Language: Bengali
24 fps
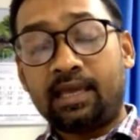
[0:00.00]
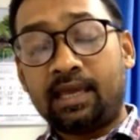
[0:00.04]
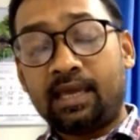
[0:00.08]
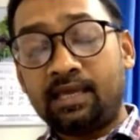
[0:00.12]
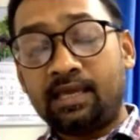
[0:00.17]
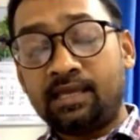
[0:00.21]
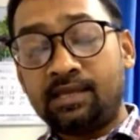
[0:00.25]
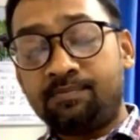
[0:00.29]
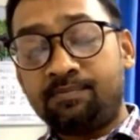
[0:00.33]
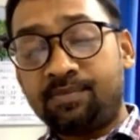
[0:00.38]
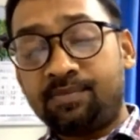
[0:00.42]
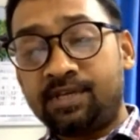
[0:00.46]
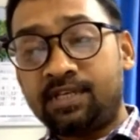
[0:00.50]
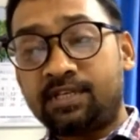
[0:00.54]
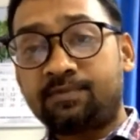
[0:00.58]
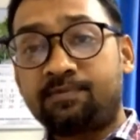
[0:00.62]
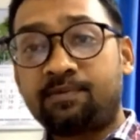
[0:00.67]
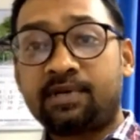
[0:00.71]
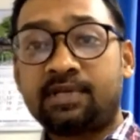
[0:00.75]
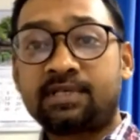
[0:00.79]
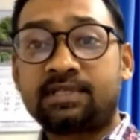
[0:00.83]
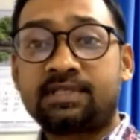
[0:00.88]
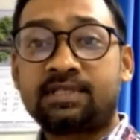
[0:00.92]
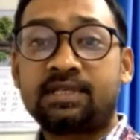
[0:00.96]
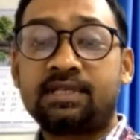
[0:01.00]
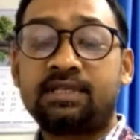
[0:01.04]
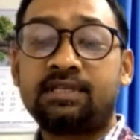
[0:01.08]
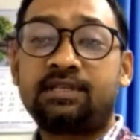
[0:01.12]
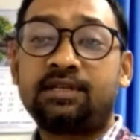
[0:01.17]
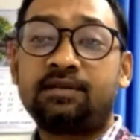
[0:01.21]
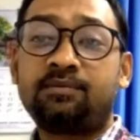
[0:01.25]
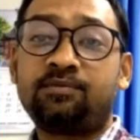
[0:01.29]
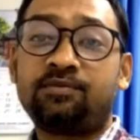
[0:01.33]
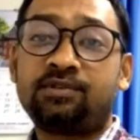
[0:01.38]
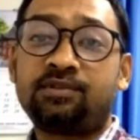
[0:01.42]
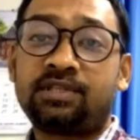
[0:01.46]
এই বিশ
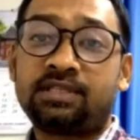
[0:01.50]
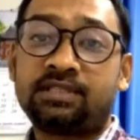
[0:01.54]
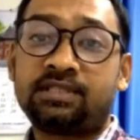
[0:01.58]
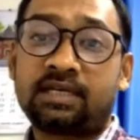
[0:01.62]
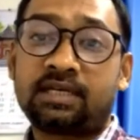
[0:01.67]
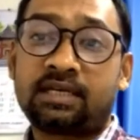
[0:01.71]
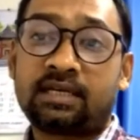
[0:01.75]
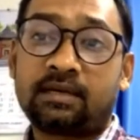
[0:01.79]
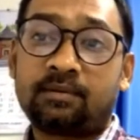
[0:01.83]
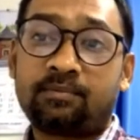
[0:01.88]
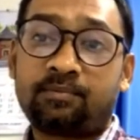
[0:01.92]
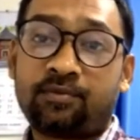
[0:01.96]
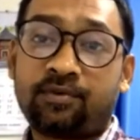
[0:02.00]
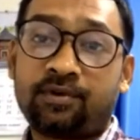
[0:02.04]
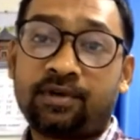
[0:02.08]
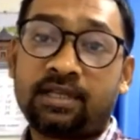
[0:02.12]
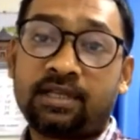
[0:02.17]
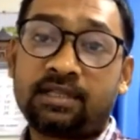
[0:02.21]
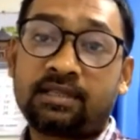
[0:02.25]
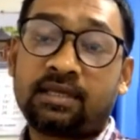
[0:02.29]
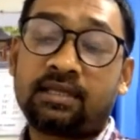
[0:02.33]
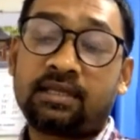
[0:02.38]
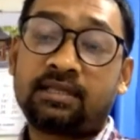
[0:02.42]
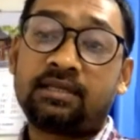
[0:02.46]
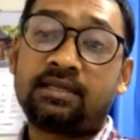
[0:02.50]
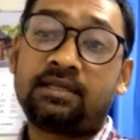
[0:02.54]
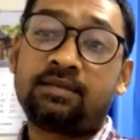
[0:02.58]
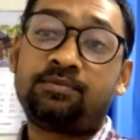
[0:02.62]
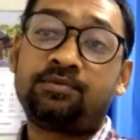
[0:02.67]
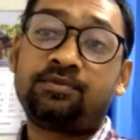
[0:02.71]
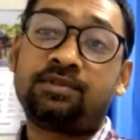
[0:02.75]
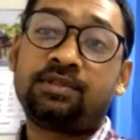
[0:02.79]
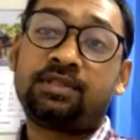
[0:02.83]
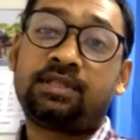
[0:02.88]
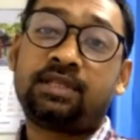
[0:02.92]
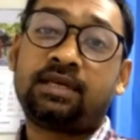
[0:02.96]
পার্সেন্টের মধ্যে যারা পড়ে তাদের
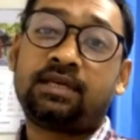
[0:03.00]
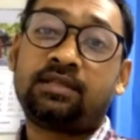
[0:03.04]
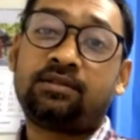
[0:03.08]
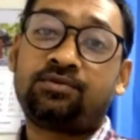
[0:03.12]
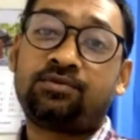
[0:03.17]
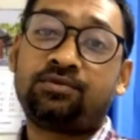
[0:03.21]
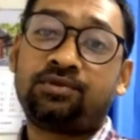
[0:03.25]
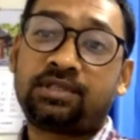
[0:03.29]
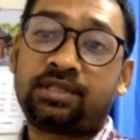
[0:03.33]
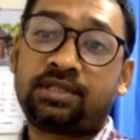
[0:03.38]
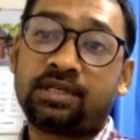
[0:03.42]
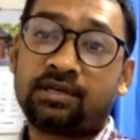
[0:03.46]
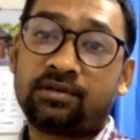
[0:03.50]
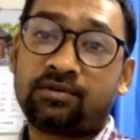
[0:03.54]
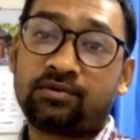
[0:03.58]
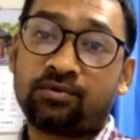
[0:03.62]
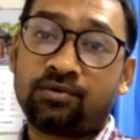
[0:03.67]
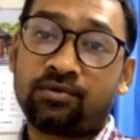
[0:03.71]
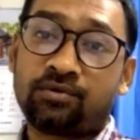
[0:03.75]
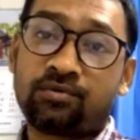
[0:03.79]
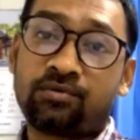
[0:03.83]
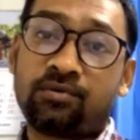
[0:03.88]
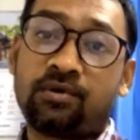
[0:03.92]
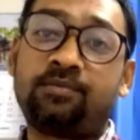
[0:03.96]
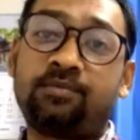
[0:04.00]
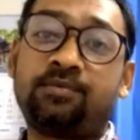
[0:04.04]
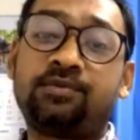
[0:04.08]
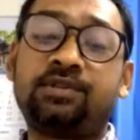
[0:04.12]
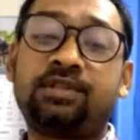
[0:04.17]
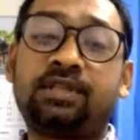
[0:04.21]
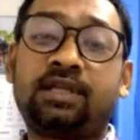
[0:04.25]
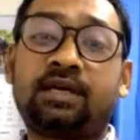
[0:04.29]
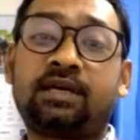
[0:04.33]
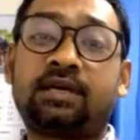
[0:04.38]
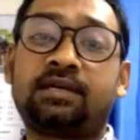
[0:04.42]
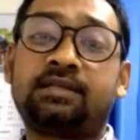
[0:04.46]
মধ্যে দুইটা রোগ কমন
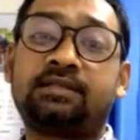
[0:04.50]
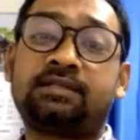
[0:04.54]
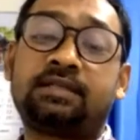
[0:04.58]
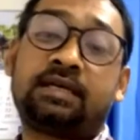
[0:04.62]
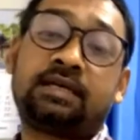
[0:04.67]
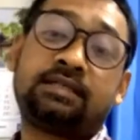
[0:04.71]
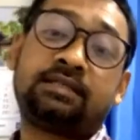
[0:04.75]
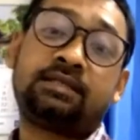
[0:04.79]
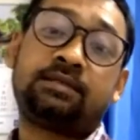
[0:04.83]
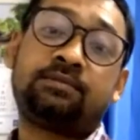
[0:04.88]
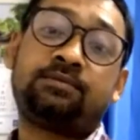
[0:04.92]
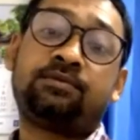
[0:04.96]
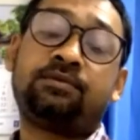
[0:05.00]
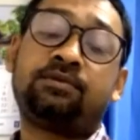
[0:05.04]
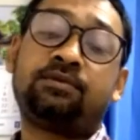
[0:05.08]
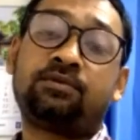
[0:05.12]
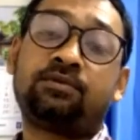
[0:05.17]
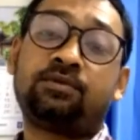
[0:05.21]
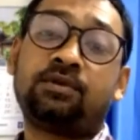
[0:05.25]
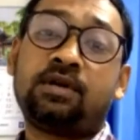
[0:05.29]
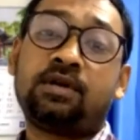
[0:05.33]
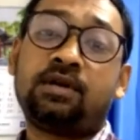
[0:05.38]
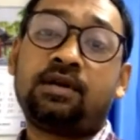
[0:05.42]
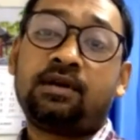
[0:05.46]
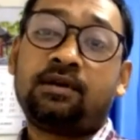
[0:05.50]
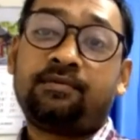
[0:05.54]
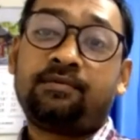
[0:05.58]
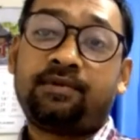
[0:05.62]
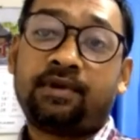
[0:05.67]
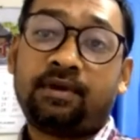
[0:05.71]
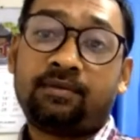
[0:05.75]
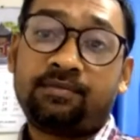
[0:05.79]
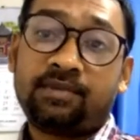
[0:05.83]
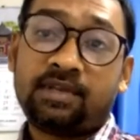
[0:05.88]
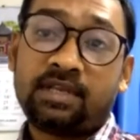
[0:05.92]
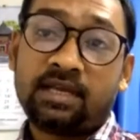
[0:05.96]
দেখা যায় যেমন
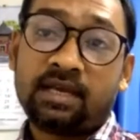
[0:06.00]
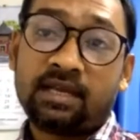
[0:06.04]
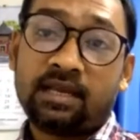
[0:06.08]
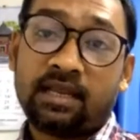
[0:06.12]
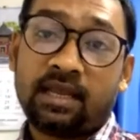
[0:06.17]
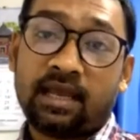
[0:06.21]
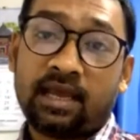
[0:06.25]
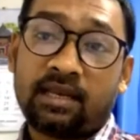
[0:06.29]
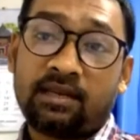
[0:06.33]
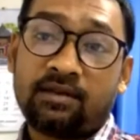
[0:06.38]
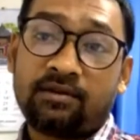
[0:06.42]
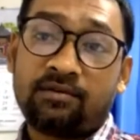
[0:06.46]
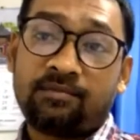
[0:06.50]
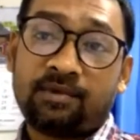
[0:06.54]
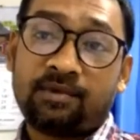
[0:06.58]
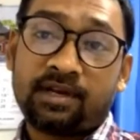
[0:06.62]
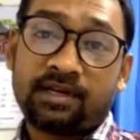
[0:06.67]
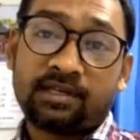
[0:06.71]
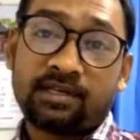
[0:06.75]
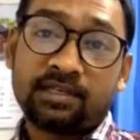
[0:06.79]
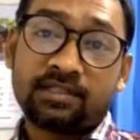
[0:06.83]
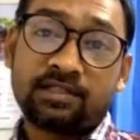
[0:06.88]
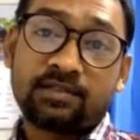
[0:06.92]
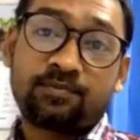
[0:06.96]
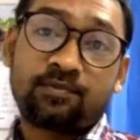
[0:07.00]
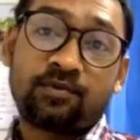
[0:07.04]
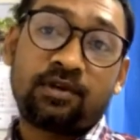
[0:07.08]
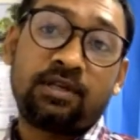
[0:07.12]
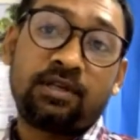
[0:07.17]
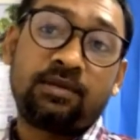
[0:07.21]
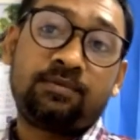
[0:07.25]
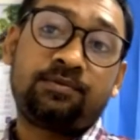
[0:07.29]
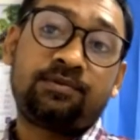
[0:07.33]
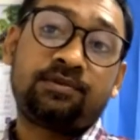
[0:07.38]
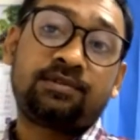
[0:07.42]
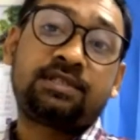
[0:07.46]
ফ্যামিলিয়াল অ্যাডেনোম্যাটাস
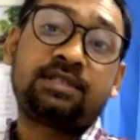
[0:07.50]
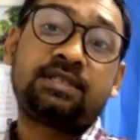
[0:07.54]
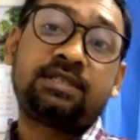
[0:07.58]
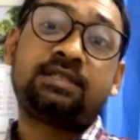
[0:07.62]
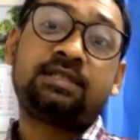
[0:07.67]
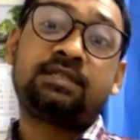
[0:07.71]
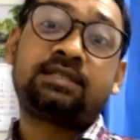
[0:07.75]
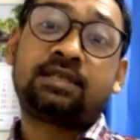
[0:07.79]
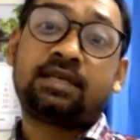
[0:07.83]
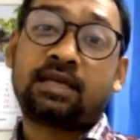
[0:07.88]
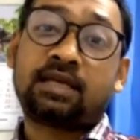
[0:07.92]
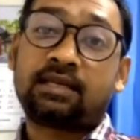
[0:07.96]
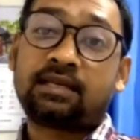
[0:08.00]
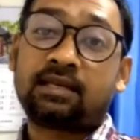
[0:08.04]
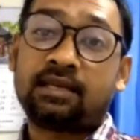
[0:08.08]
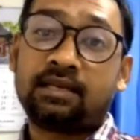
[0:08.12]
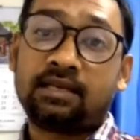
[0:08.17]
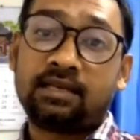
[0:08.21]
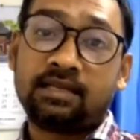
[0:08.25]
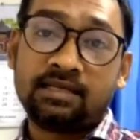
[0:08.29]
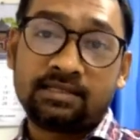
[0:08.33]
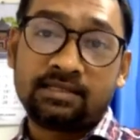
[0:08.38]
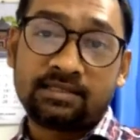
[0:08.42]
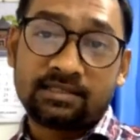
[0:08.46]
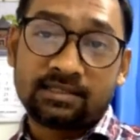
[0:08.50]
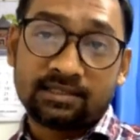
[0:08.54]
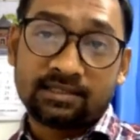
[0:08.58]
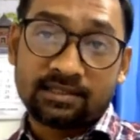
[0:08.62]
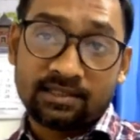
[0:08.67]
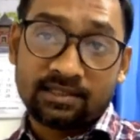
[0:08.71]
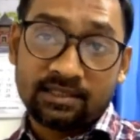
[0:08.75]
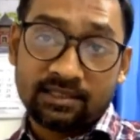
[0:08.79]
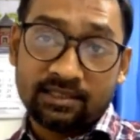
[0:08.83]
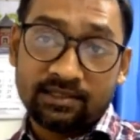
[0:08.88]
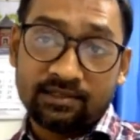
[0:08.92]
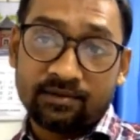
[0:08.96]
পলিপোসিস অ্যান্ড লিঞ্চ
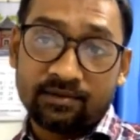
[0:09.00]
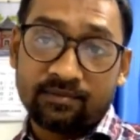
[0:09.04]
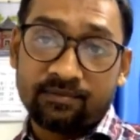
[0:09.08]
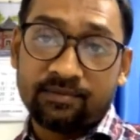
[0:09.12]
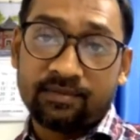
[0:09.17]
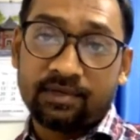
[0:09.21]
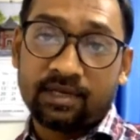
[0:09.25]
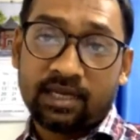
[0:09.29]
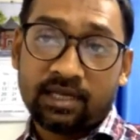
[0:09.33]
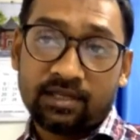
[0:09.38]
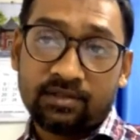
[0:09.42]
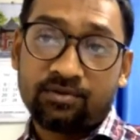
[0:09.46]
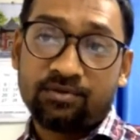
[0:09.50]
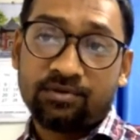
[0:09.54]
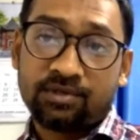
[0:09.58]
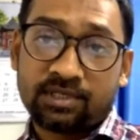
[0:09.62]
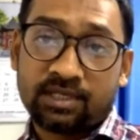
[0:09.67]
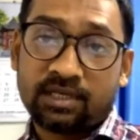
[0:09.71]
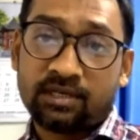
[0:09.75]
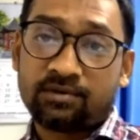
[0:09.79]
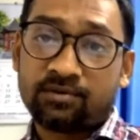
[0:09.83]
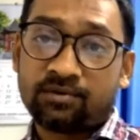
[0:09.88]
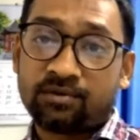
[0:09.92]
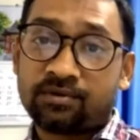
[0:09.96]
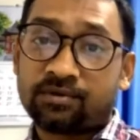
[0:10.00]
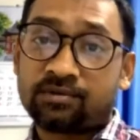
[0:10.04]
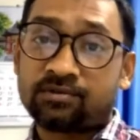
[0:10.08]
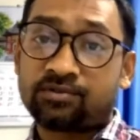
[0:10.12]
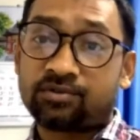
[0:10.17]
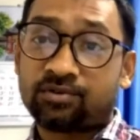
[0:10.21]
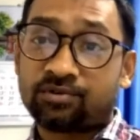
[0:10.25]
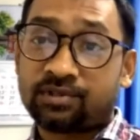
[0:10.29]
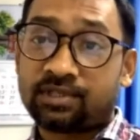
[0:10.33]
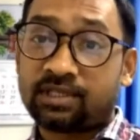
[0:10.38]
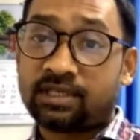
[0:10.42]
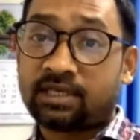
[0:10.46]
সিন্ড্রোম এই দুইটা রোগ
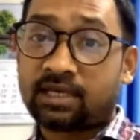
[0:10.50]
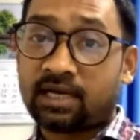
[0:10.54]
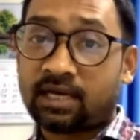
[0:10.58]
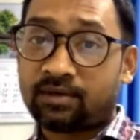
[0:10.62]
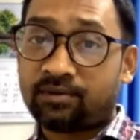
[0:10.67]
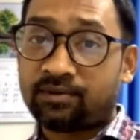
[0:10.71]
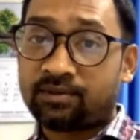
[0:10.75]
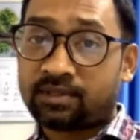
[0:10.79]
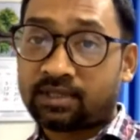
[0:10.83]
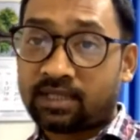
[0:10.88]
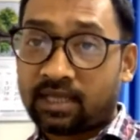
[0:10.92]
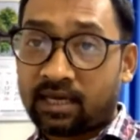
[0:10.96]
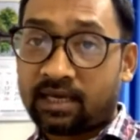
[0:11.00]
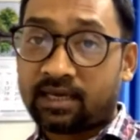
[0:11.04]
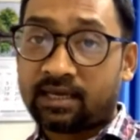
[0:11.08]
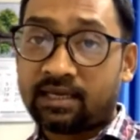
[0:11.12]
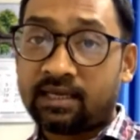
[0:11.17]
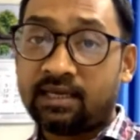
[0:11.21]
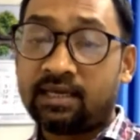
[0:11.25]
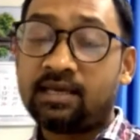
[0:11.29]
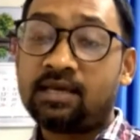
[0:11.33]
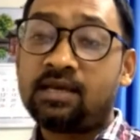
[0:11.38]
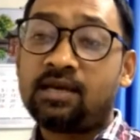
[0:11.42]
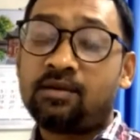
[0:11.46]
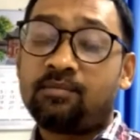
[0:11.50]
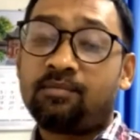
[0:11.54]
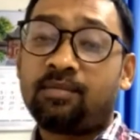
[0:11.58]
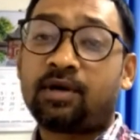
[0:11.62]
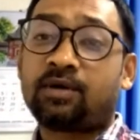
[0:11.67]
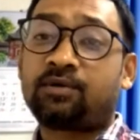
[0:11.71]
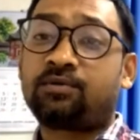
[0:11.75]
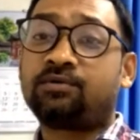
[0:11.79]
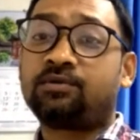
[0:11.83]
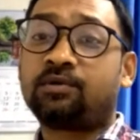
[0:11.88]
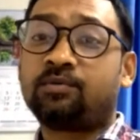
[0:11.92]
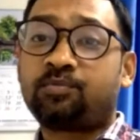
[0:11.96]
যদি কারো থাকে
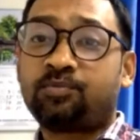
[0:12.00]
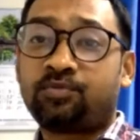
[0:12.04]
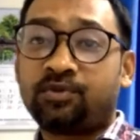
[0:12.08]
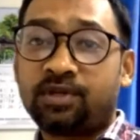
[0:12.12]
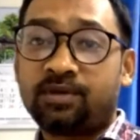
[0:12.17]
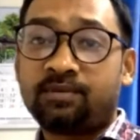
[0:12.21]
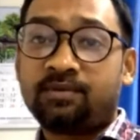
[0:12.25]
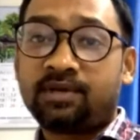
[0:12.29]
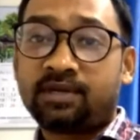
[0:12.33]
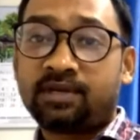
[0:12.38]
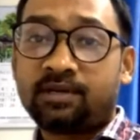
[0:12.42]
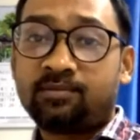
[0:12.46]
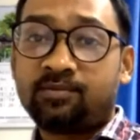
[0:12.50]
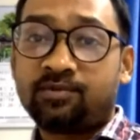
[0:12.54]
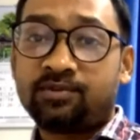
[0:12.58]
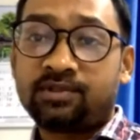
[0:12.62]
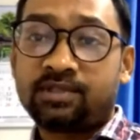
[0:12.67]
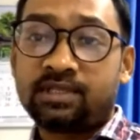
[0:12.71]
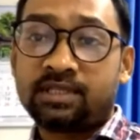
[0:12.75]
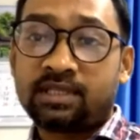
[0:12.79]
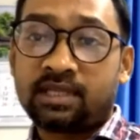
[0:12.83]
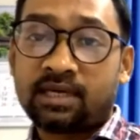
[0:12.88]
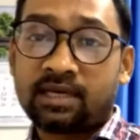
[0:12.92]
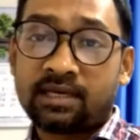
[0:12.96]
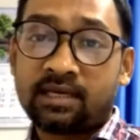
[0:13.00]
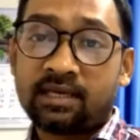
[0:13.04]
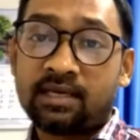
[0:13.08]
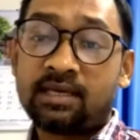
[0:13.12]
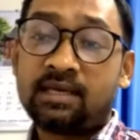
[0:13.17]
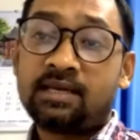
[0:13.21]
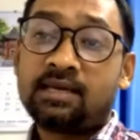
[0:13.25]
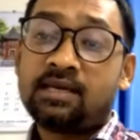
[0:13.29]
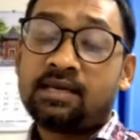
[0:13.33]
বা কোনো পরিবারের মধ্যে থাকে